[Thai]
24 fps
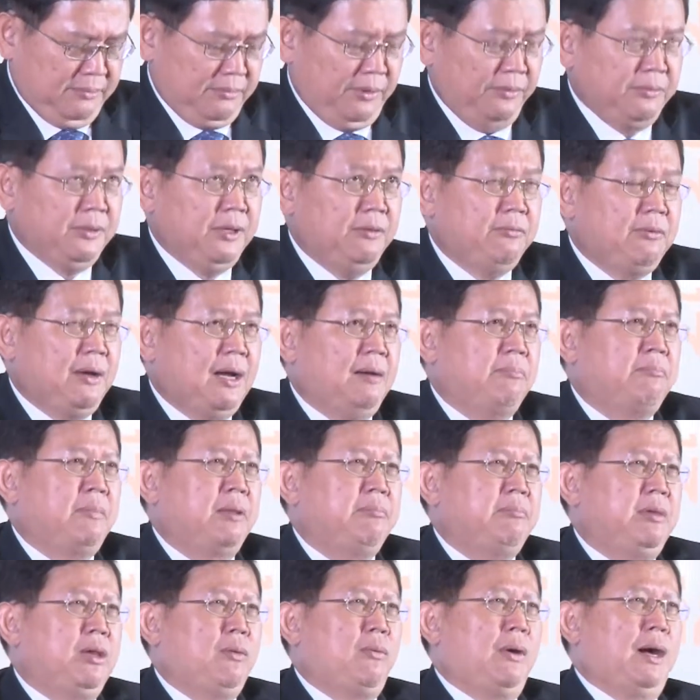ผมคิดว่ามั
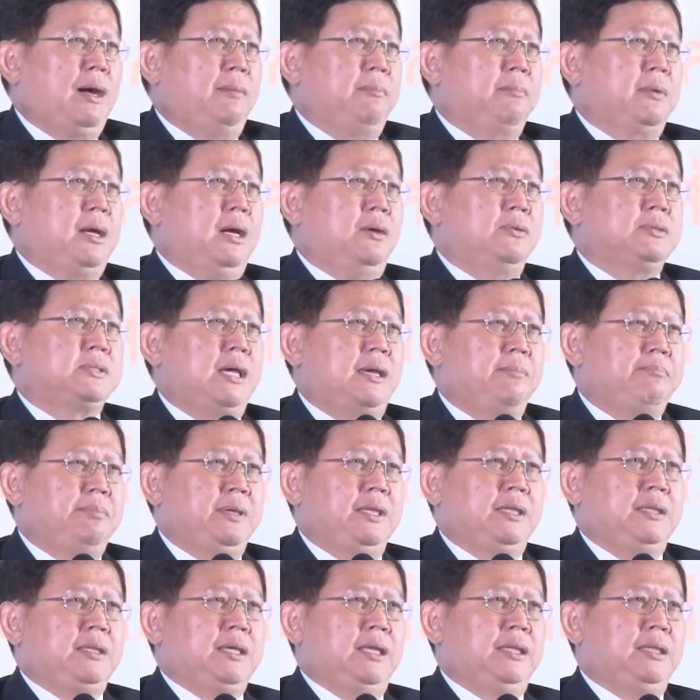นมีความเข้าใจ
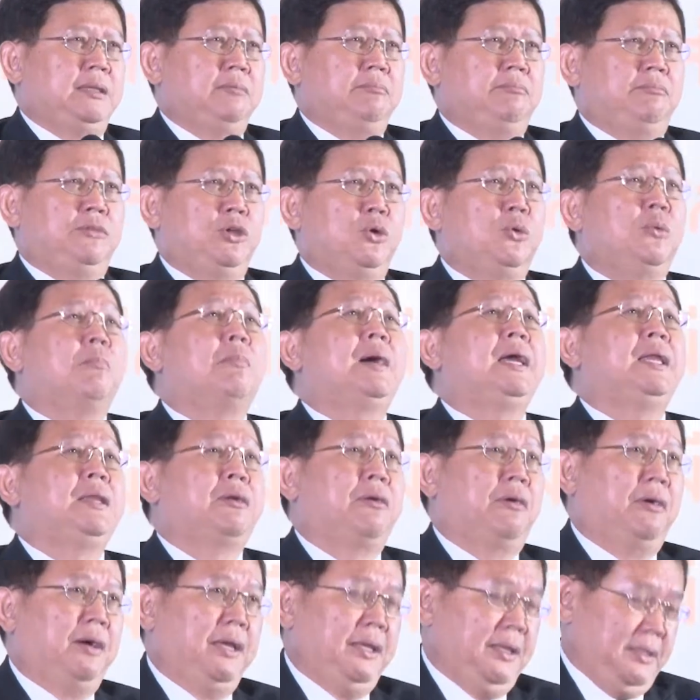ผิดกันอยู่ไม่
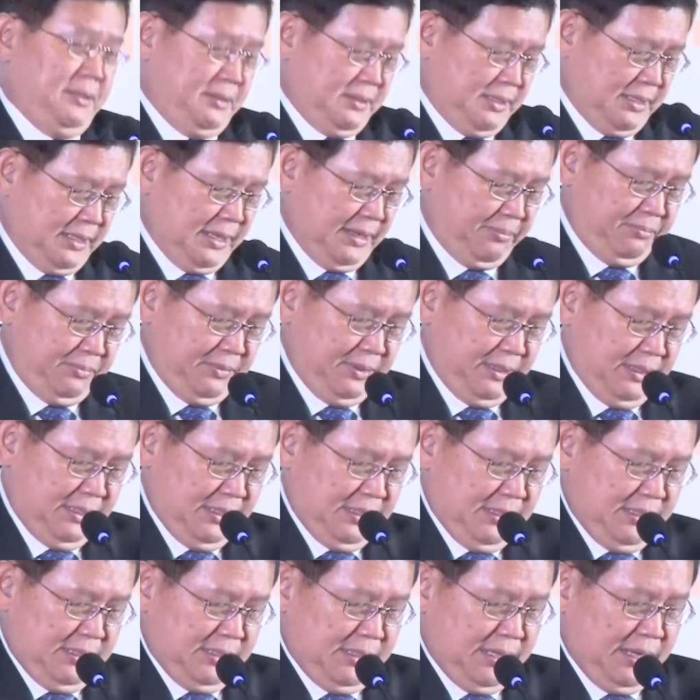น้อยนะครับ
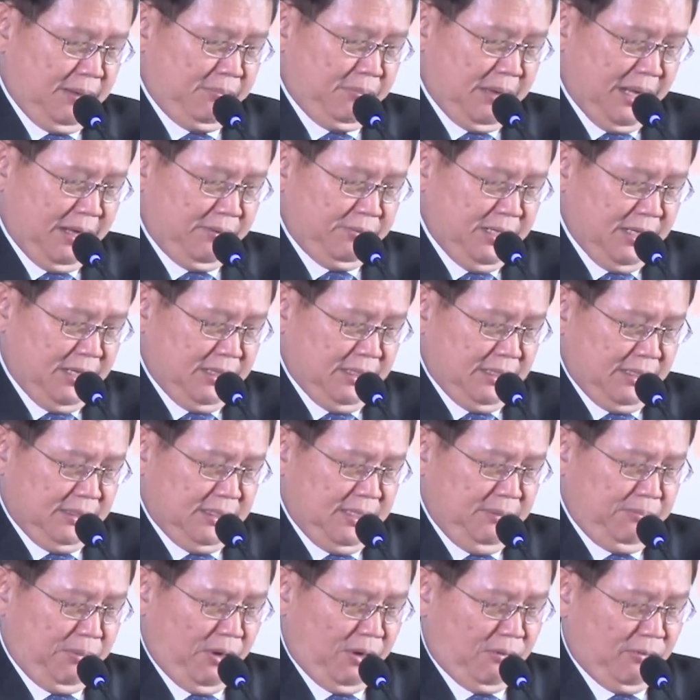อย่างบางเรื่องอย่าง
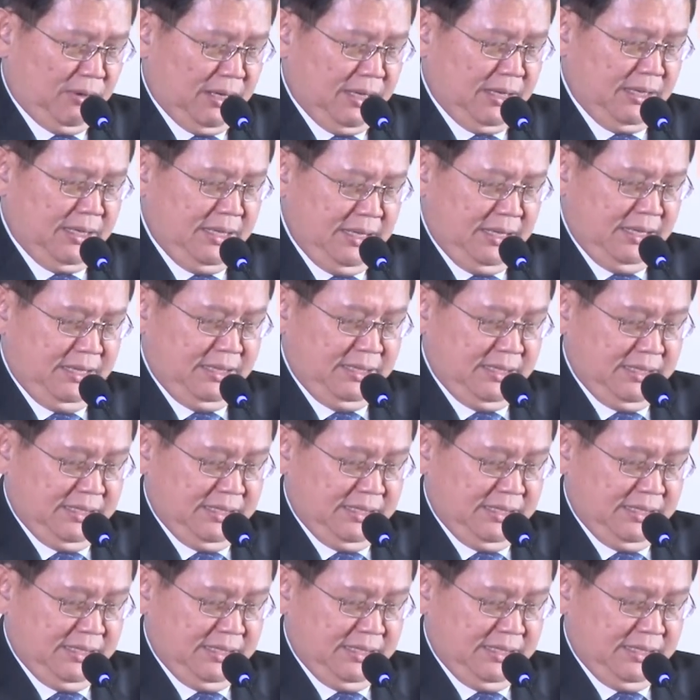ที่บอกว่าเอ๊ะ